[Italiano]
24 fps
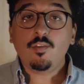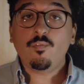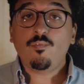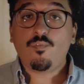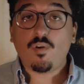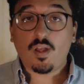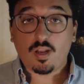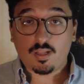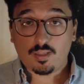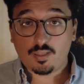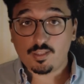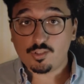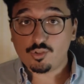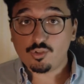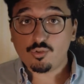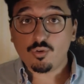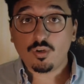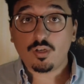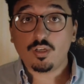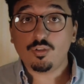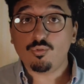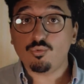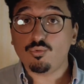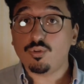infatti
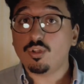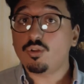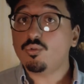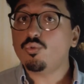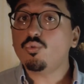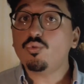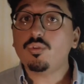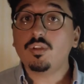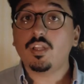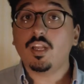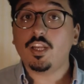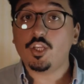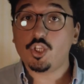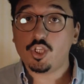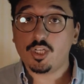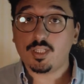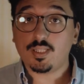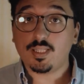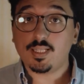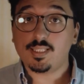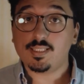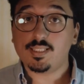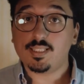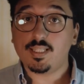sono cadute tutte le
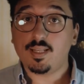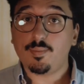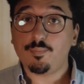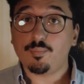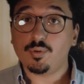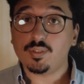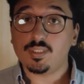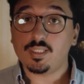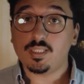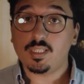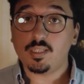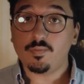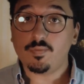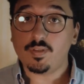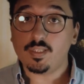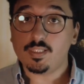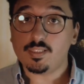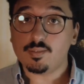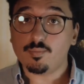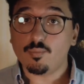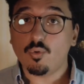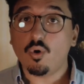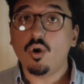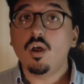certezze del
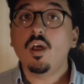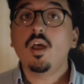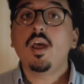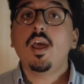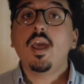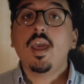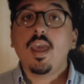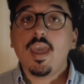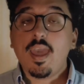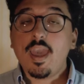positivismo